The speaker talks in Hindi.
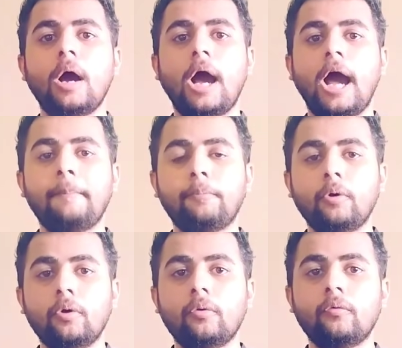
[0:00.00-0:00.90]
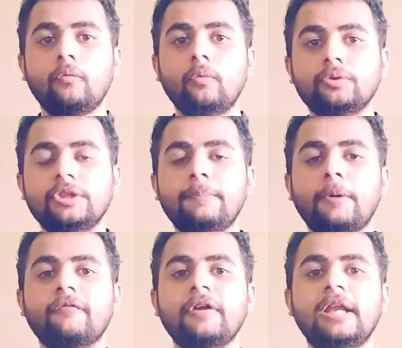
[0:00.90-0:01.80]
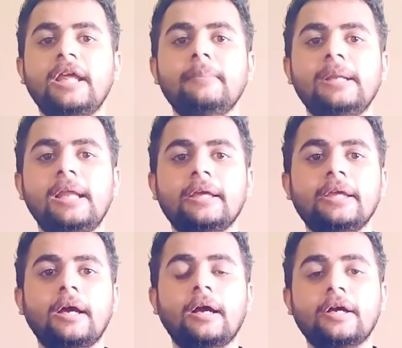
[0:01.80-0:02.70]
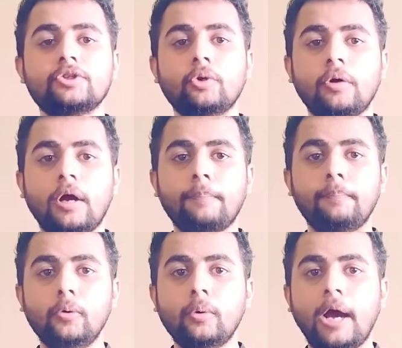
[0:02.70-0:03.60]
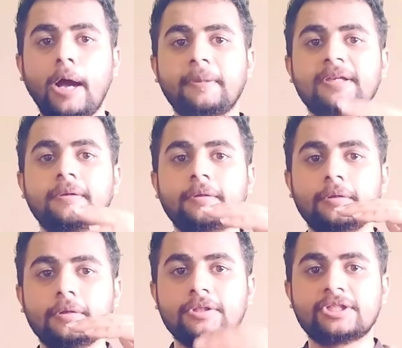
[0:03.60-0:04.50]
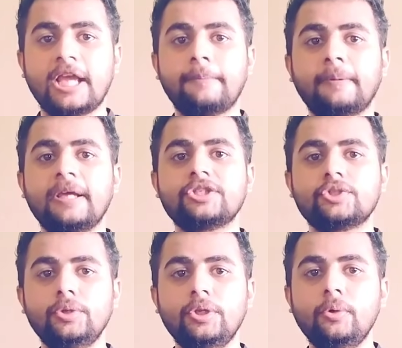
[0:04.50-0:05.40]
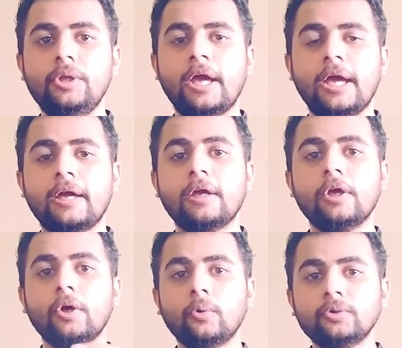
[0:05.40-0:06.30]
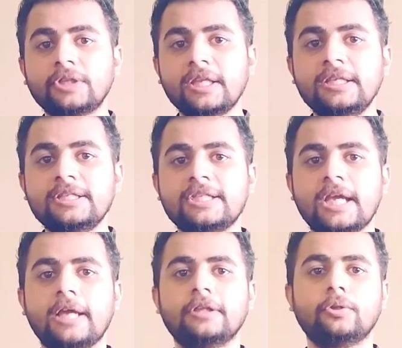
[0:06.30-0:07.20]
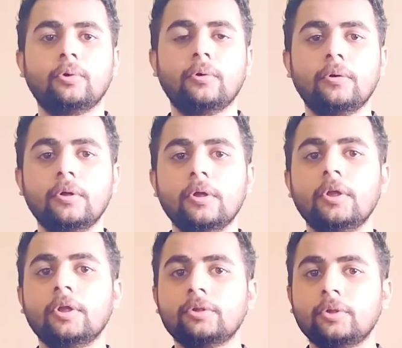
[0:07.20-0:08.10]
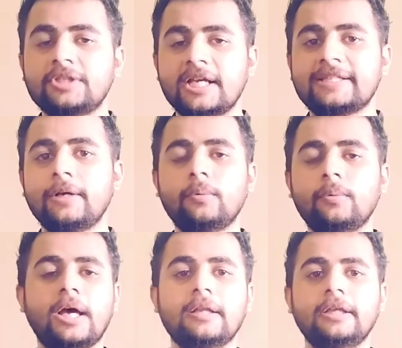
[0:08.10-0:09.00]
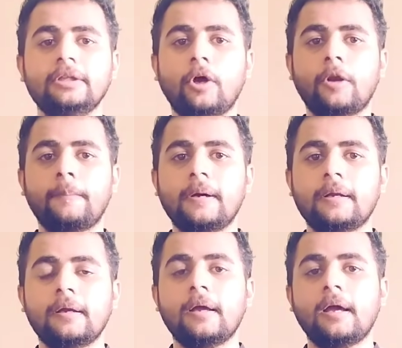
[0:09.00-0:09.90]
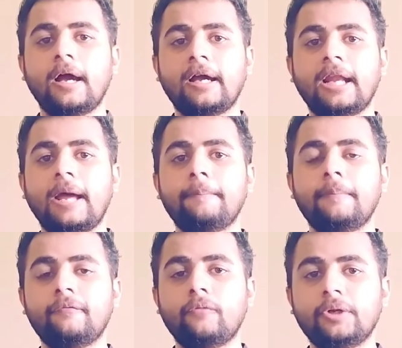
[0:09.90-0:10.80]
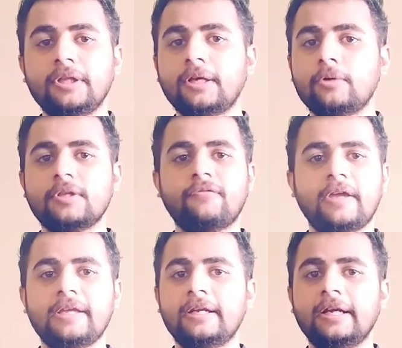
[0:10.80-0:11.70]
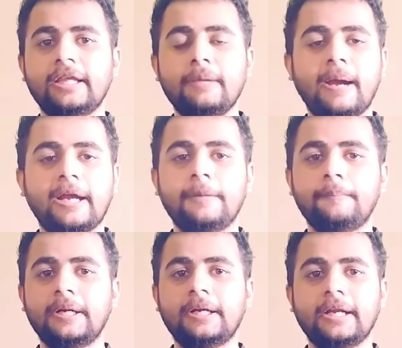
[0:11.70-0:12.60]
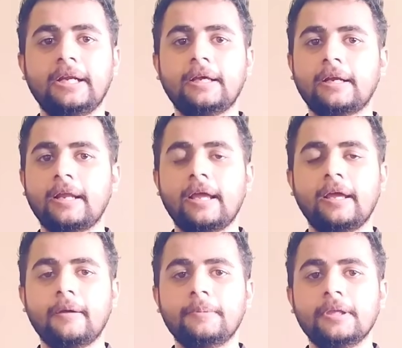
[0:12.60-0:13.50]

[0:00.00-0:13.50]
आपको उतनी प्रॉफिट नहीं मिलेगी अगर जो अपमू आपके स्ट्राइक प्राइस चुनी हुई है उसके नीचे आई तो तो जैसे उदाहरण के तौर पर अगर आप 14,500 की मार्केट पर ट्रेड कर रहे हैं अभी